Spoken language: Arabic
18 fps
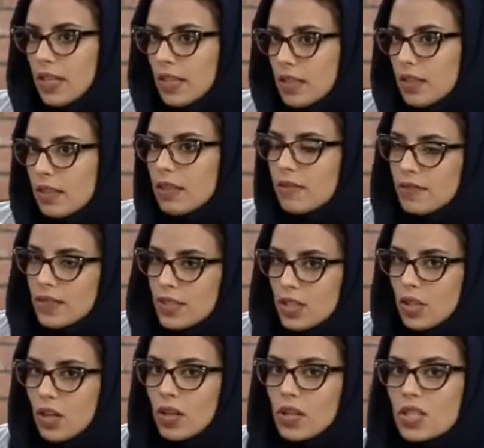يعني
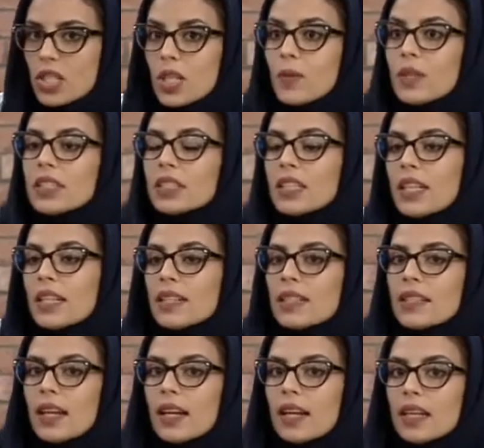فيزيولوجي والشيء
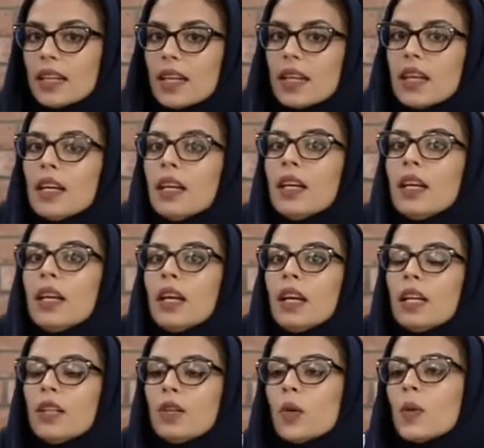الثاني
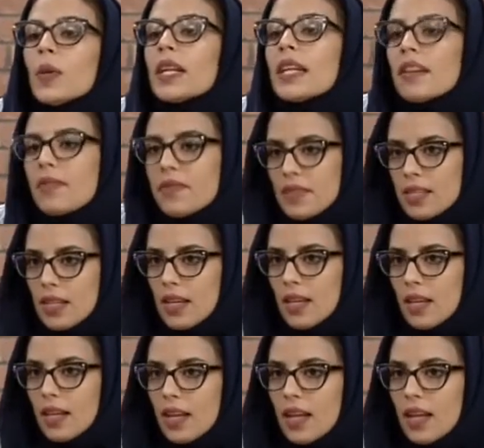اللي هو النفسي